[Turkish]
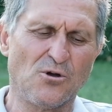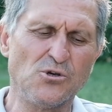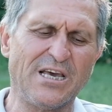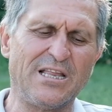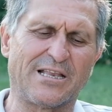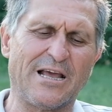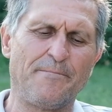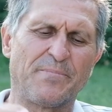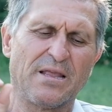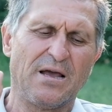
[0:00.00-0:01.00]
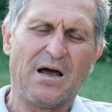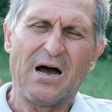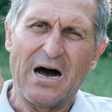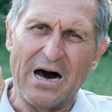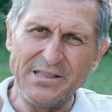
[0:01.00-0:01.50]
Özellikle
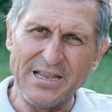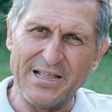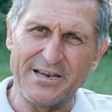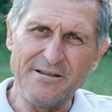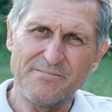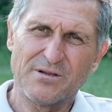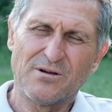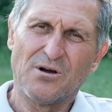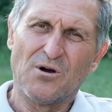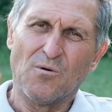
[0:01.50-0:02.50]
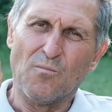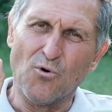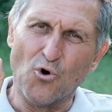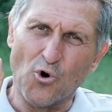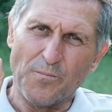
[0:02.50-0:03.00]
annelerin
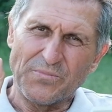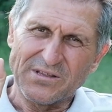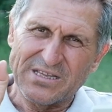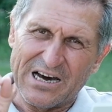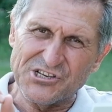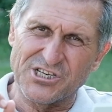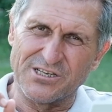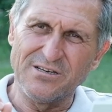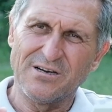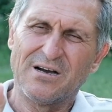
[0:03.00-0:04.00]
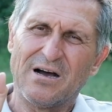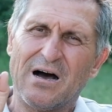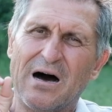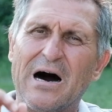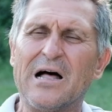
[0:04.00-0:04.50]
bu tarçını
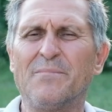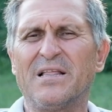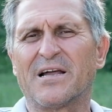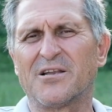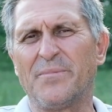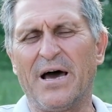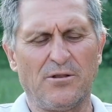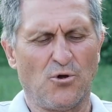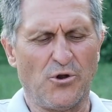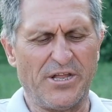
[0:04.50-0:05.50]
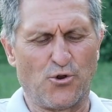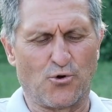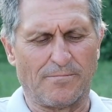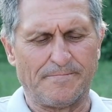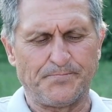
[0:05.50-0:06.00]
almalarını ben öneriyorum.